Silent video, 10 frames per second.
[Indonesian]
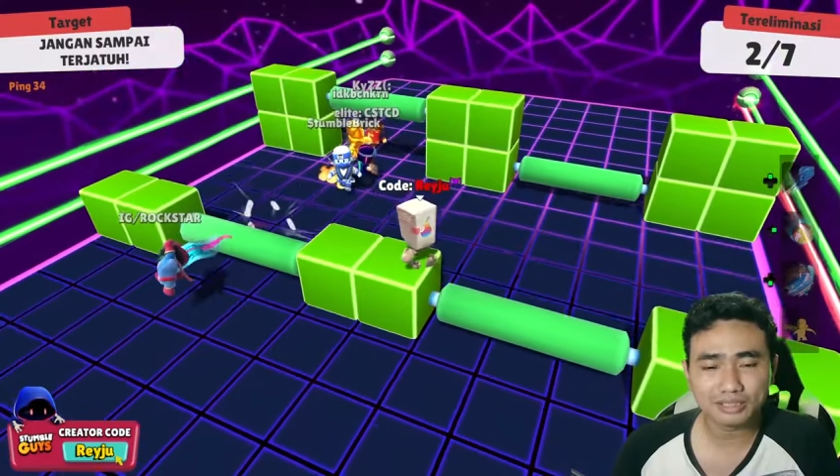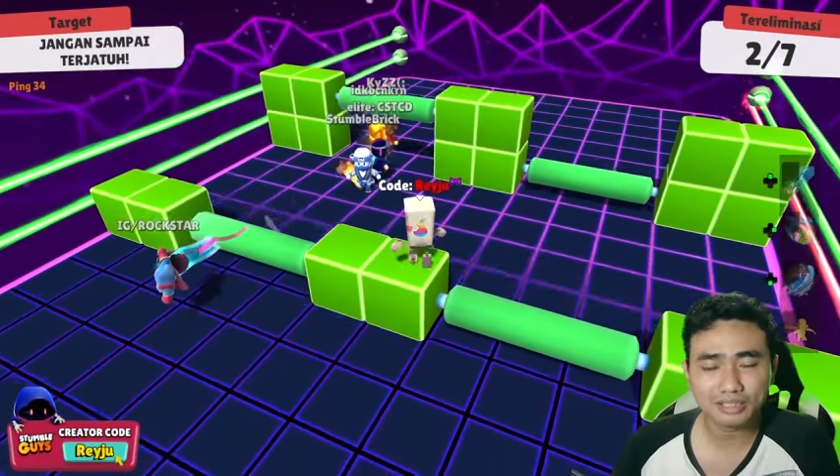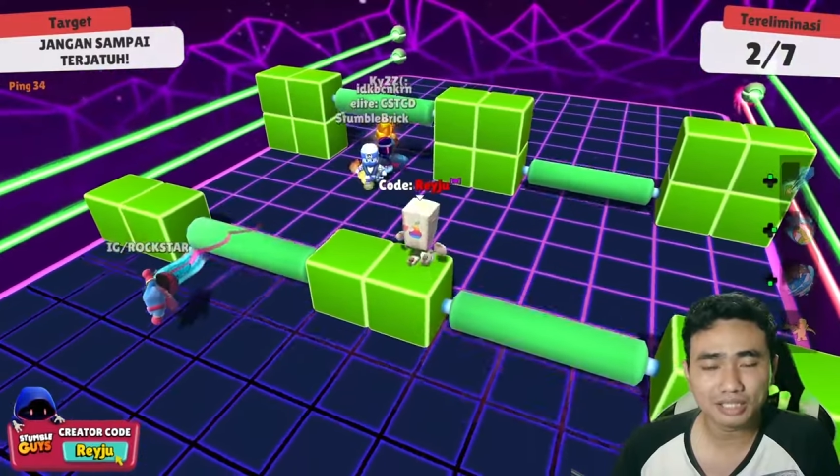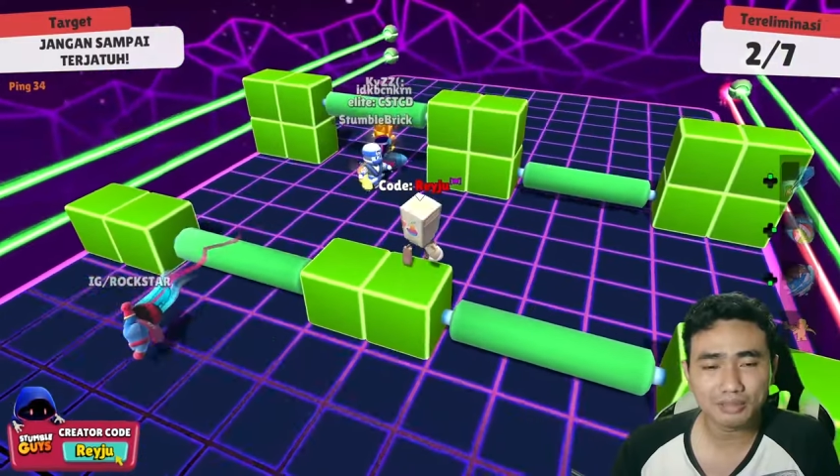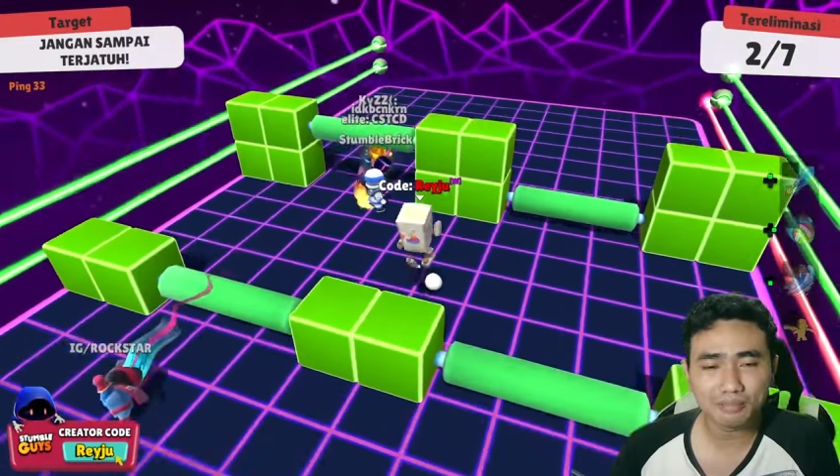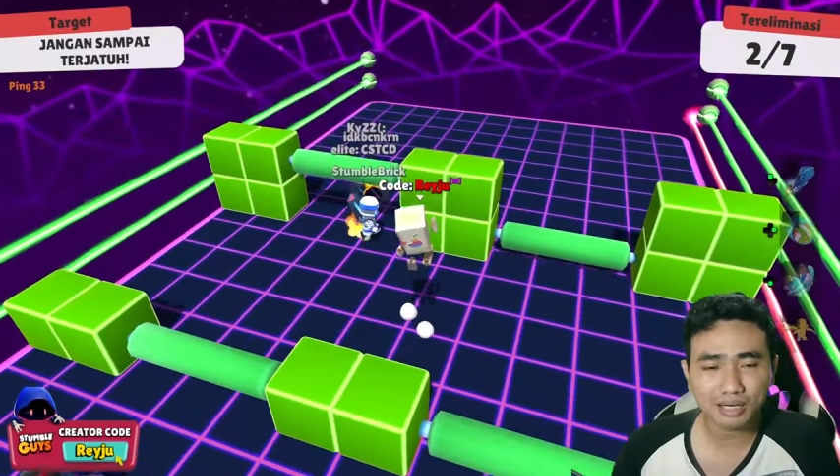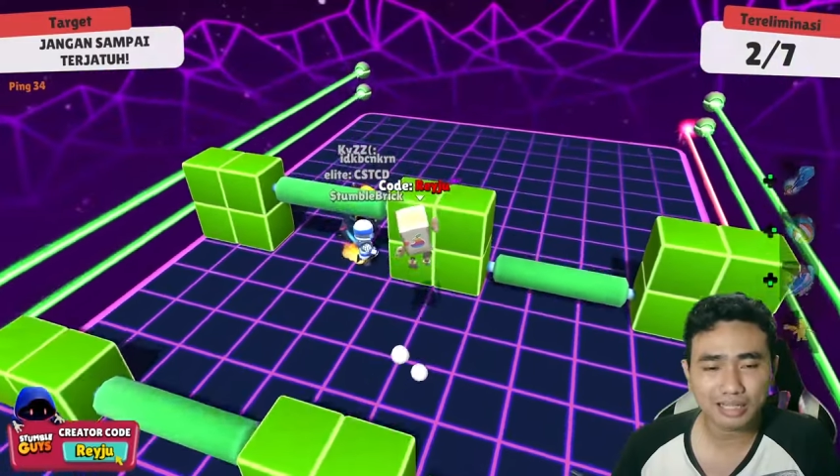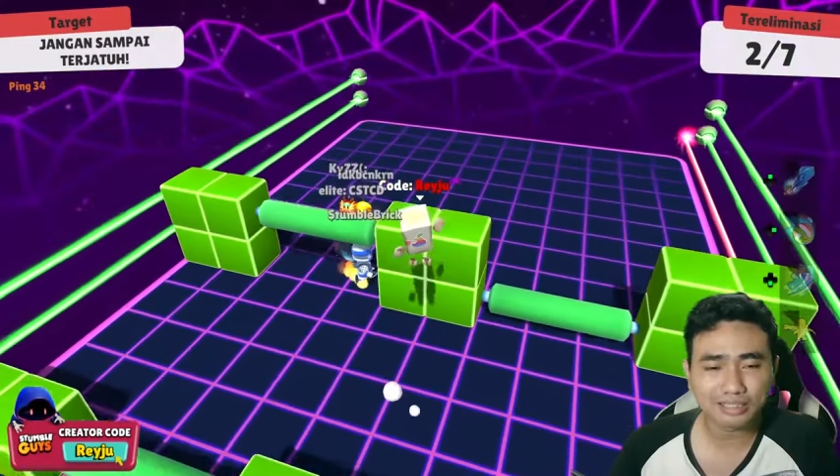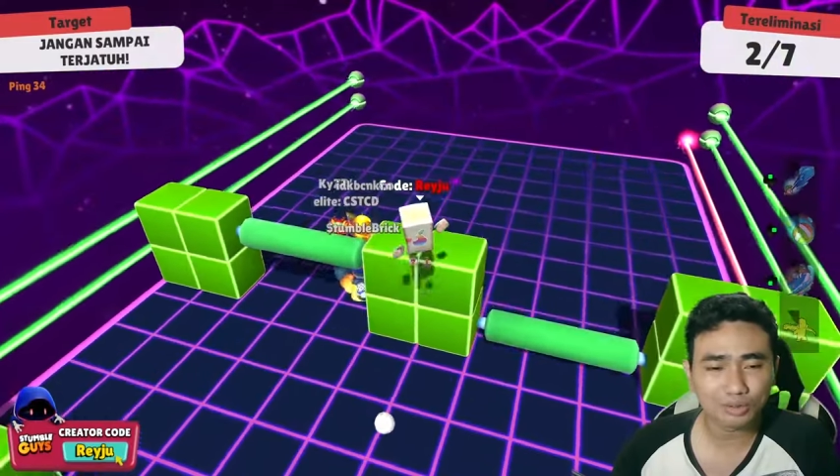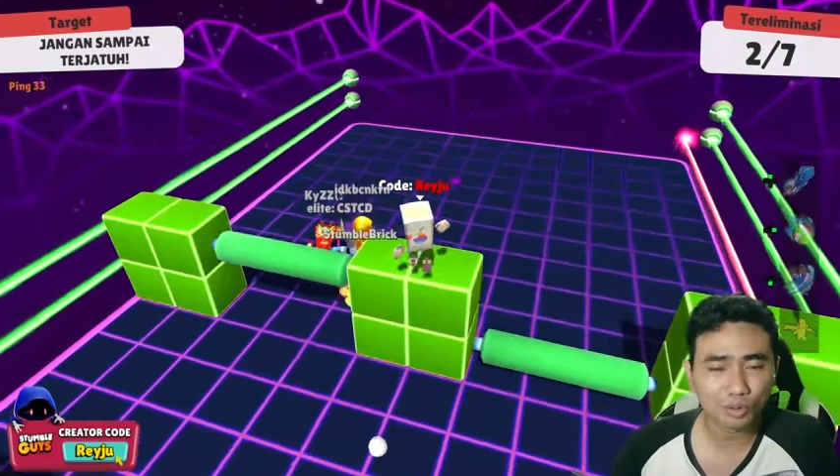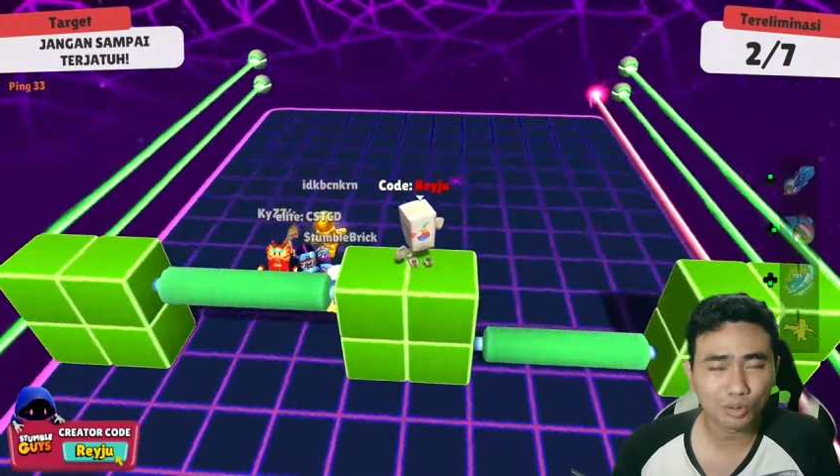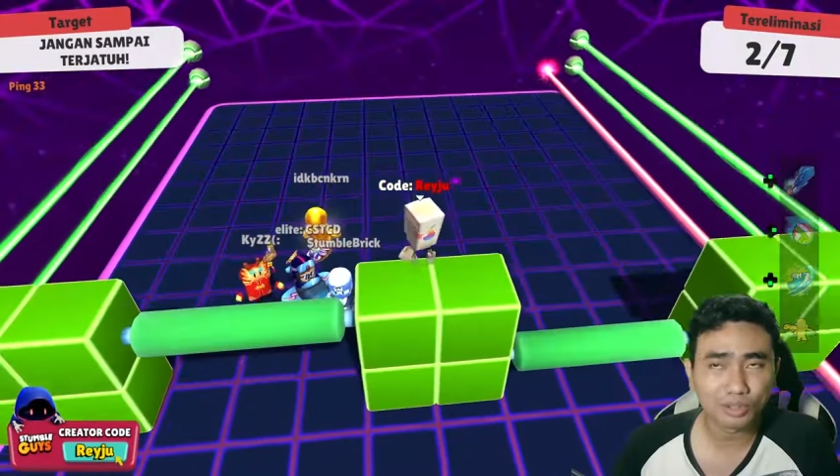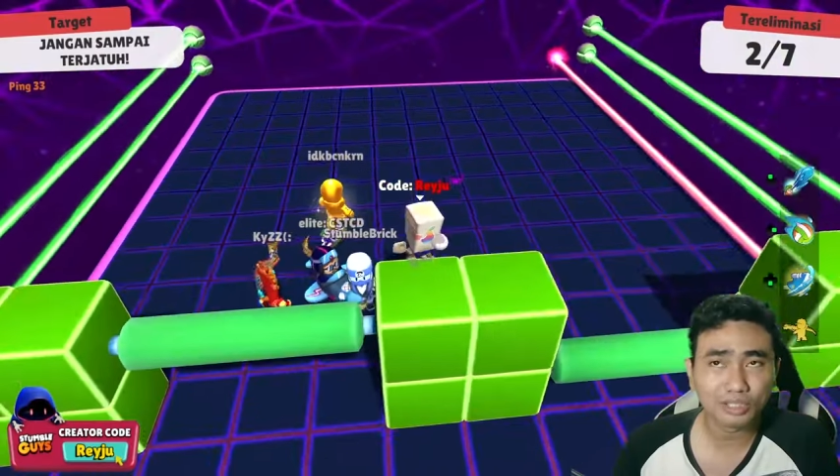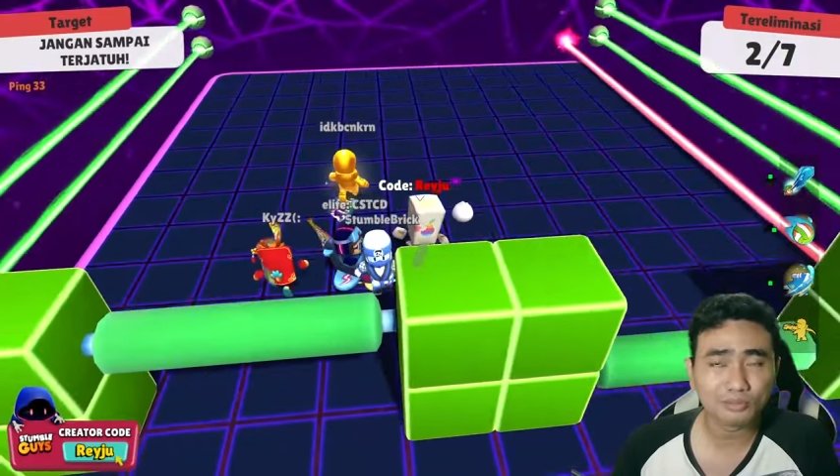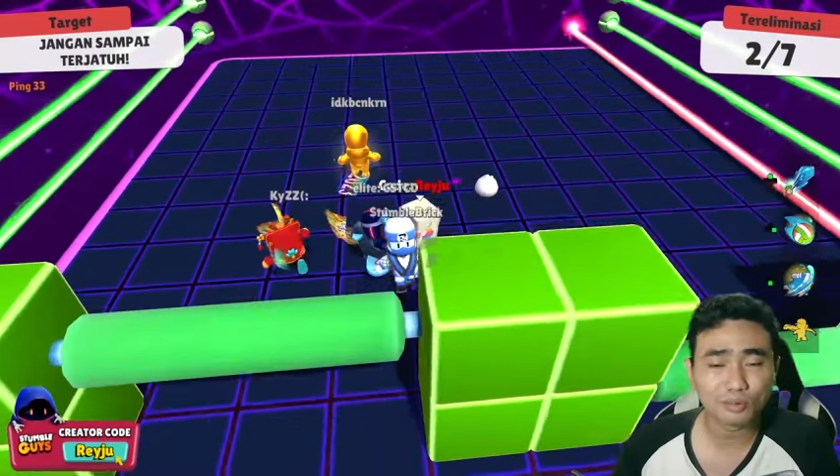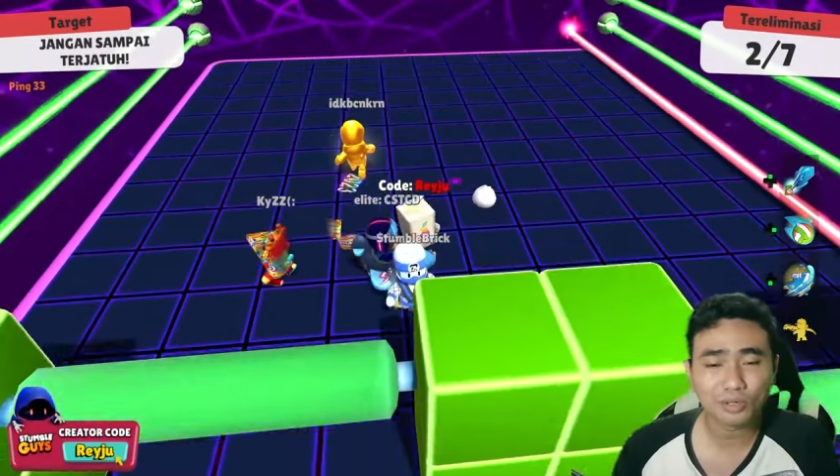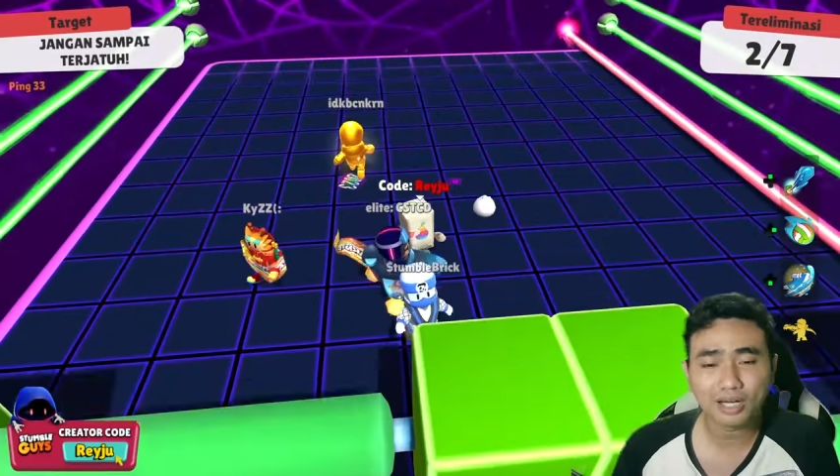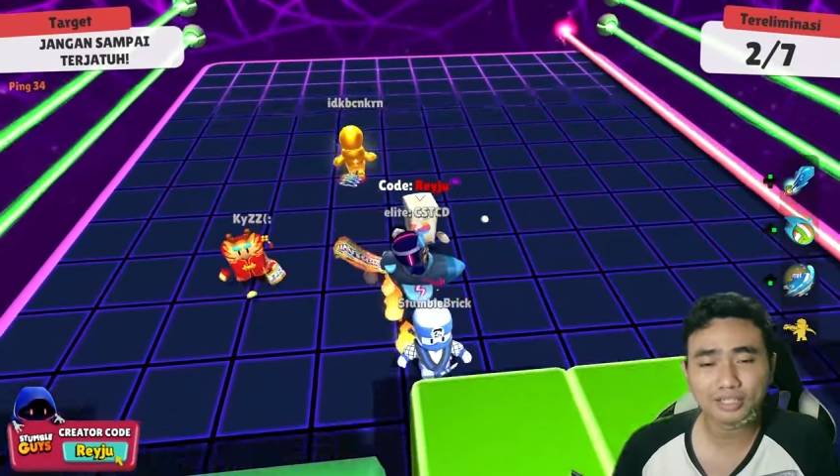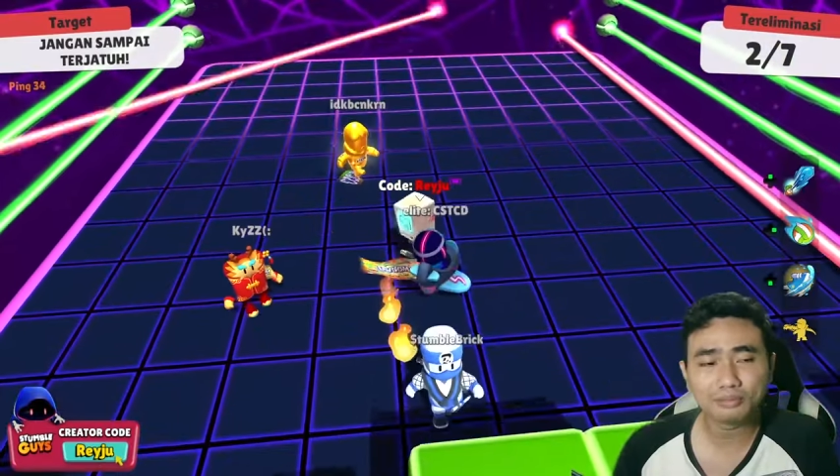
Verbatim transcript: jadi berat gitu loh jadi semoga aja